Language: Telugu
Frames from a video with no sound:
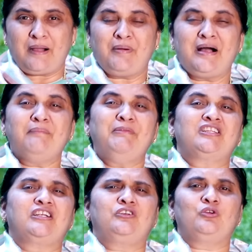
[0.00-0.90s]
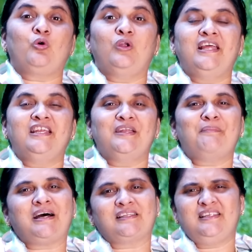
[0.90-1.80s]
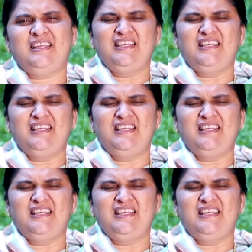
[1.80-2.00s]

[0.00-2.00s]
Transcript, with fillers: అమ్మా మేము తట్టుకోలేనని బాధలు